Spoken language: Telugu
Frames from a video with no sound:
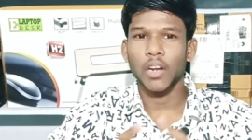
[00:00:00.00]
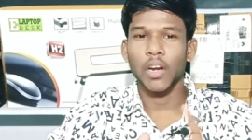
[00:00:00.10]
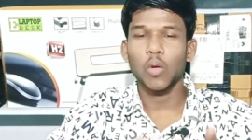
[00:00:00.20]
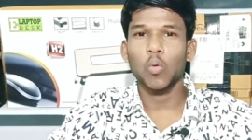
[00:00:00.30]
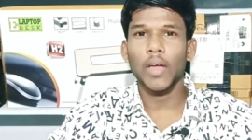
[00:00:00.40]

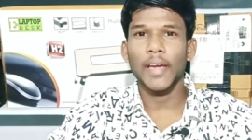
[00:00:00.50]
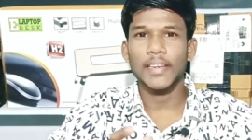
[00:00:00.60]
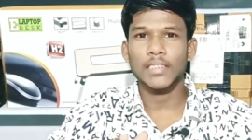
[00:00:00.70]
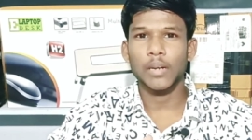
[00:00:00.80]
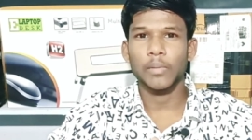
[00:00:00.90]
రెండు కూడా
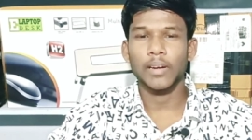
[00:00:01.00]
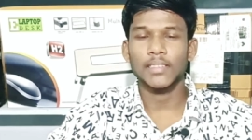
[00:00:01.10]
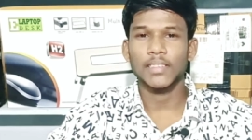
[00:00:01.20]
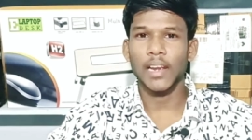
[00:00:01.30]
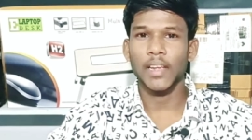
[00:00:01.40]
హైయెస్ట్ అనమాట
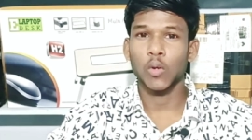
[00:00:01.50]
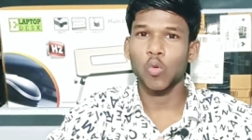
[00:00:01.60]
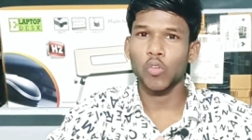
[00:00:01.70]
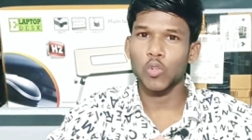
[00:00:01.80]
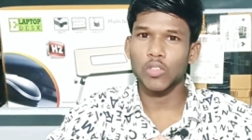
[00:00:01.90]
చాలా
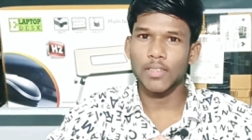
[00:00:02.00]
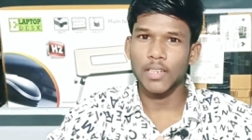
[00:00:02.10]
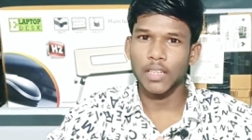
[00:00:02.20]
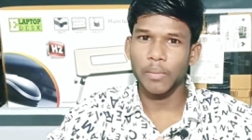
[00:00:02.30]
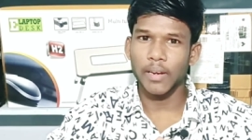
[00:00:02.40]
ఎక్కువ యూజర్స్
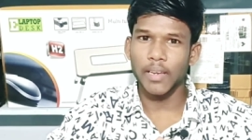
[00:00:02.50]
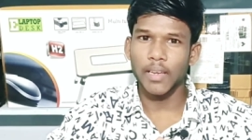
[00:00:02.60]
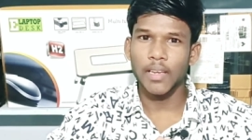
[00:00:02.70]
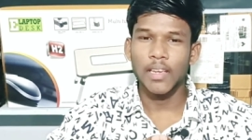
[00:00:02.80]
అయితే మనకి